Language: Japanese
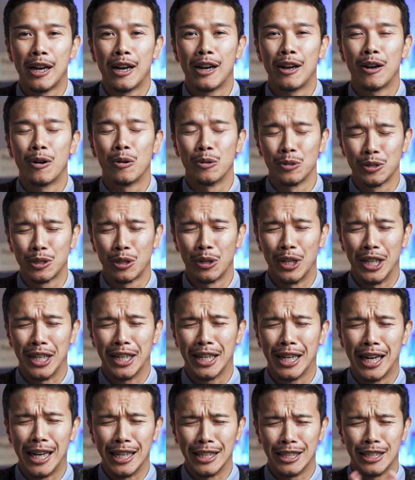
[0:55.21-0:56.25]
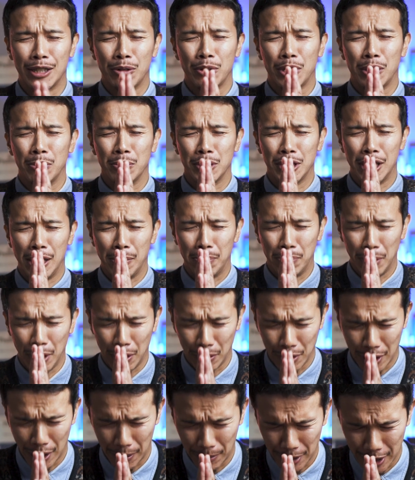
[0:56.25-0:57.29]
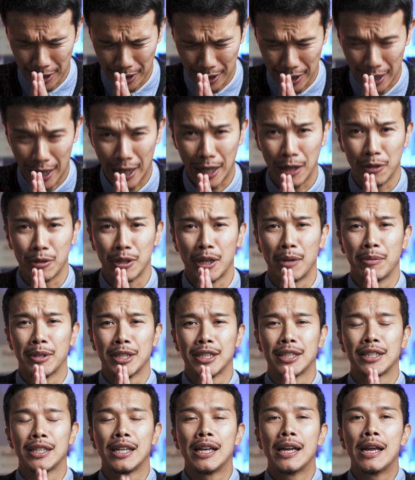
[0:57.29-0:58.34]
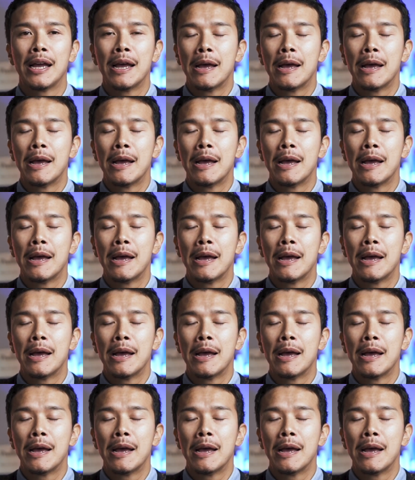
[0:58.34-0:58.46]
本当に感謝の気持ちでいっぱいでございます。ありがとうございます。